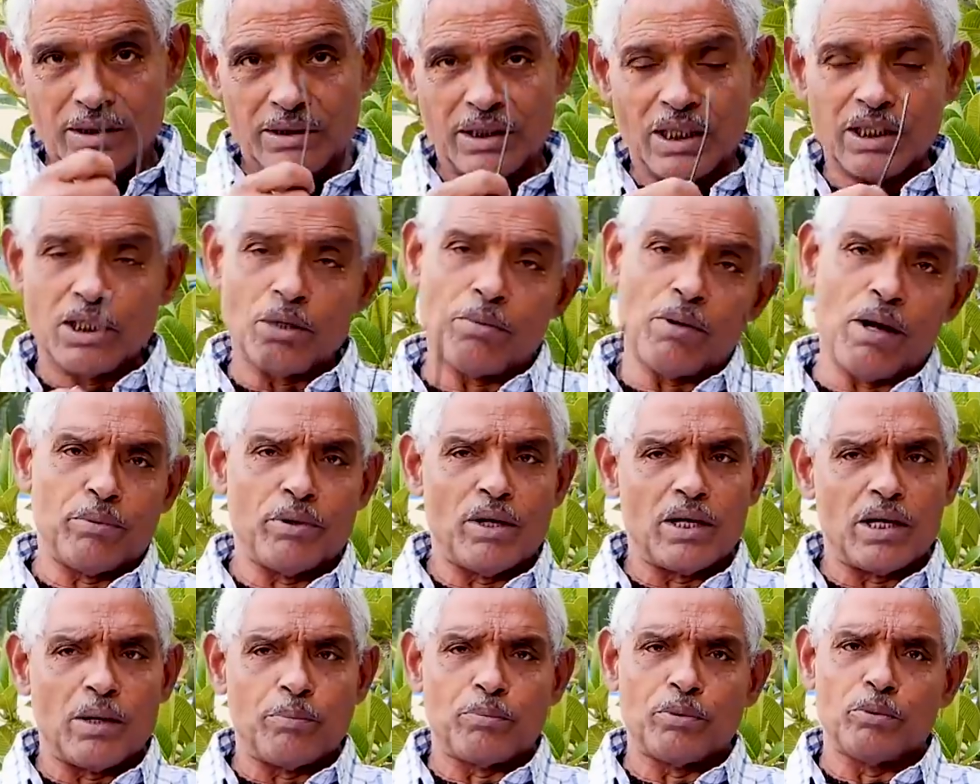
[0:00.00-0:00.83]
చంద్రబాబు
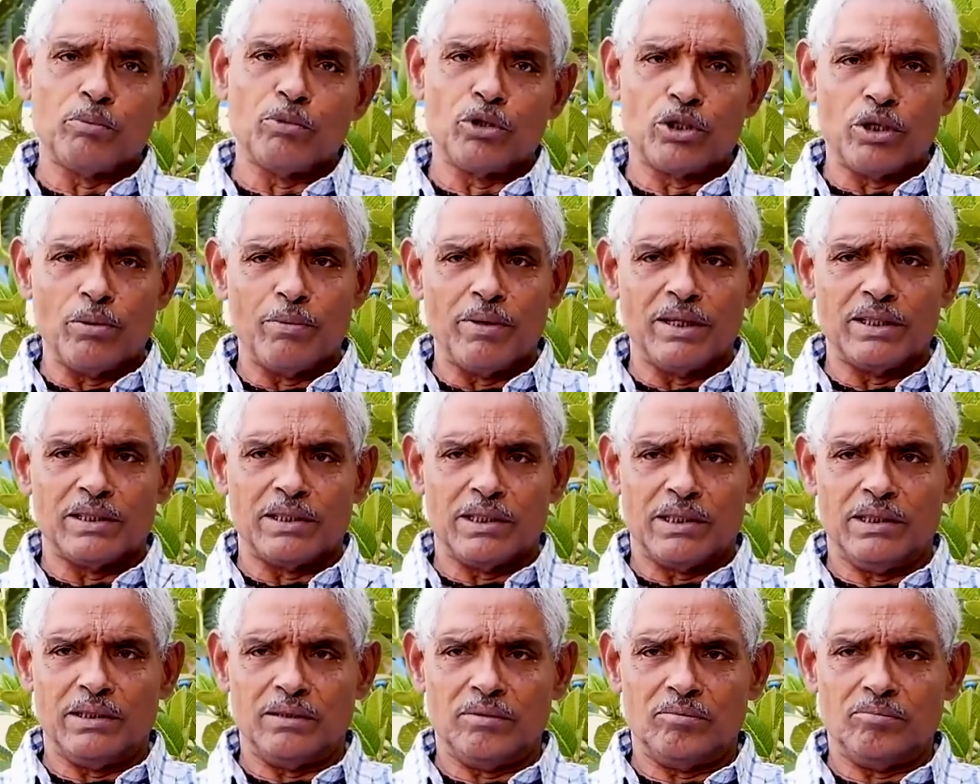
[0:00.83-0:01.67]
గారు అప్పుడు
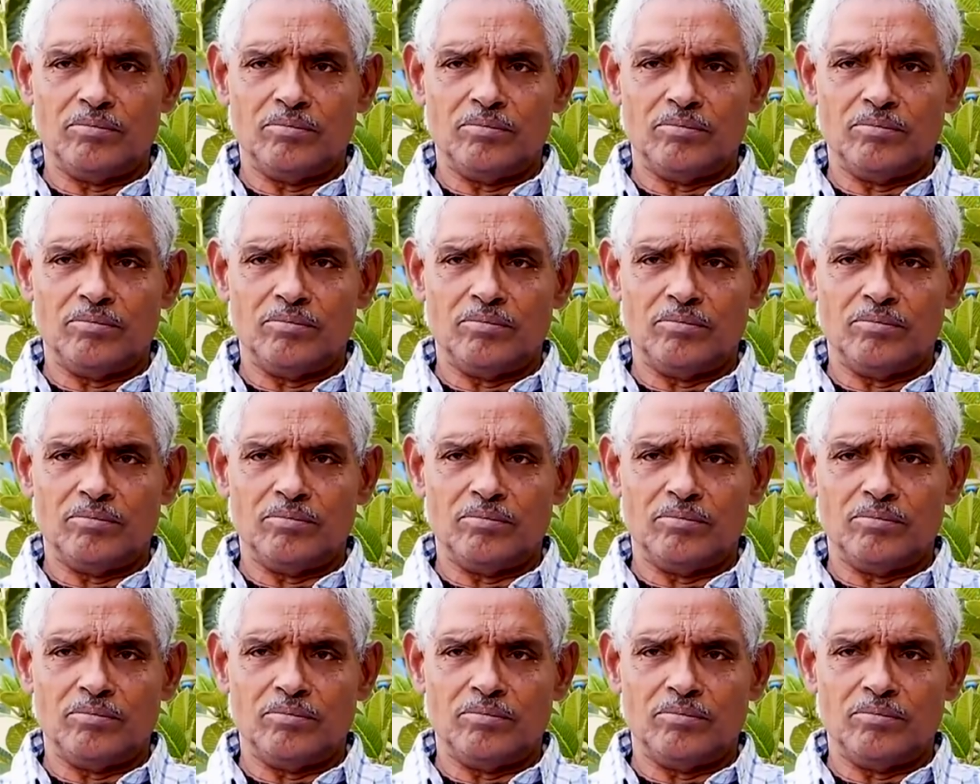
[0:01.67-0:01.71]
ముఖ్యమంత్రి